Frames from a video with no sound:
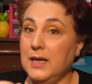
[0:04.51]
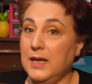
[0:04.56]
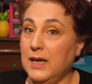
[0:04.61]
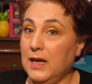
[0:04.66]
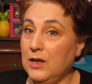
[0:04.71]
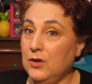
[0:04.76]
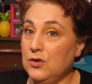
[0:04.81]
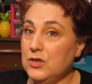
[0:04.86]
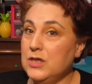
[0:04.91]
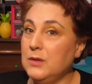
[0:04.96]

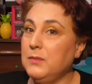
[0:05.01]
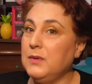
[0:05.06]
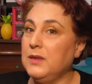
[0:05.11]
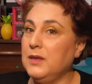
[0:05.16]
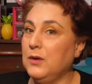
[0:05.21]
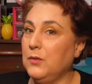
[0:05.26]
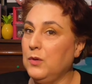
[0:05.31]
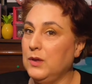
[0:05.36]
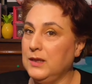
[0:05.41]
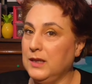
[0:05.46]
regalos de mi
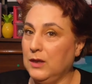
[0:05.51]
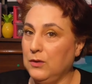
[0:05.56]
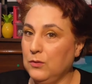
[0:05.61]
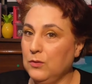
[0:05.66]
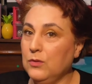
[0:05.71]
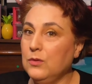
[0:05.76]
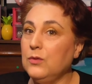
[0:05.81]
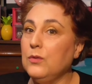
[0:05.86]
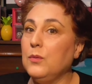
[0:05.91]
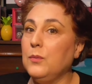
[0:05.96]

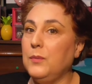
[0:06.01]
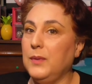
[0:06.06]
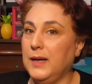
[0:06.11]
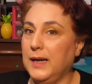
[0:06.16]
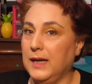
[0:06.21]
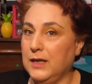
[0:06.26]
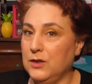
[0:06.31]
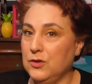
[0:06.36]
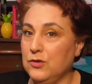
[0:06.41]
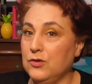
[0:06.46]
51
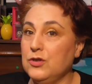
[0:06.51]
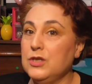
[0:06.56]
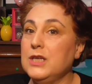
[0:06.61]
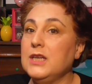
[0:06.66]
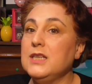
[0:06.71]
cumpleaños.